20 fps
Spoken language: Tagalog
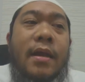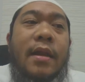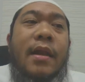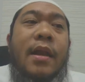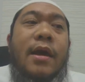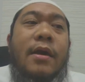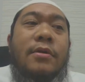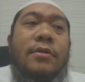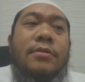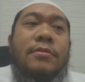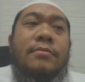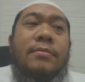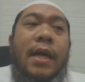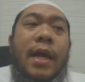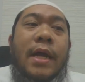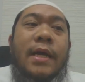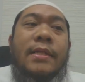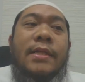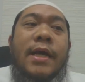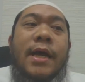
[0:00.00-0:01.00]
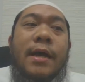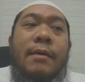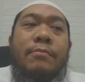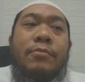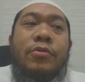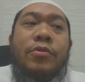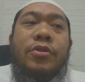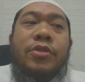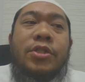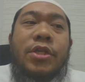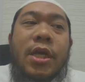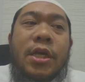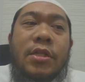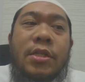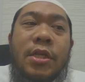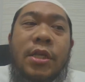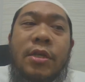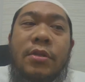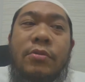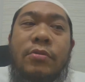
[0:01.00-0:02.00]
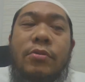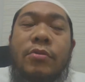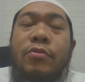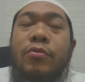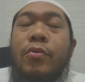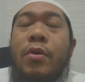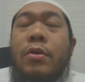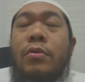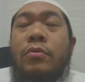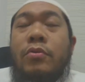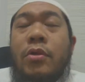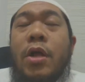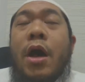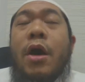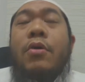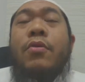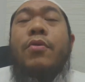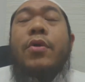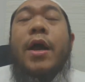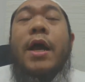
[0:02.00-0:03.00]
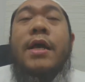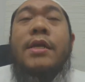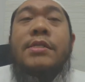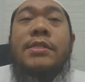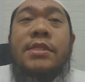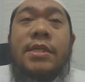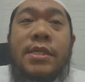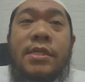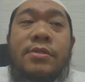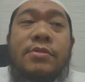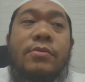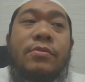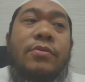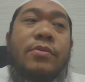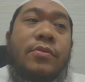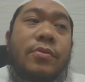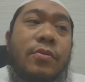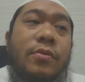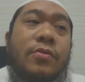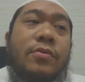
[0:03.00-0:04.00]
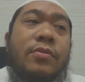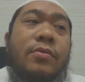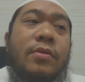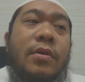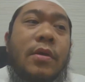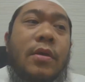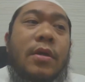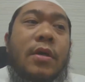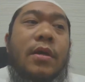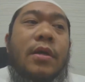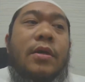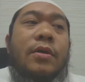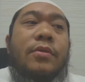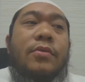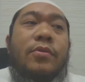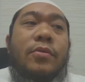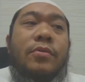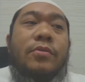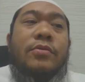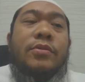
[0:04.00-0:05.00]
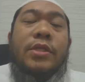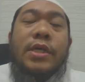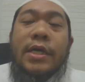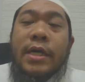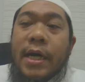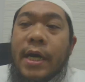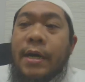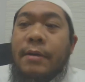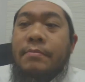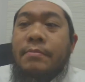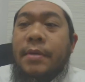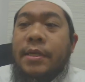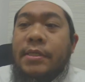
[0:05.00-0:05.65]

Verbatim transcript: lahum adabun shadidun wallahu azizun dun dhuntiqam.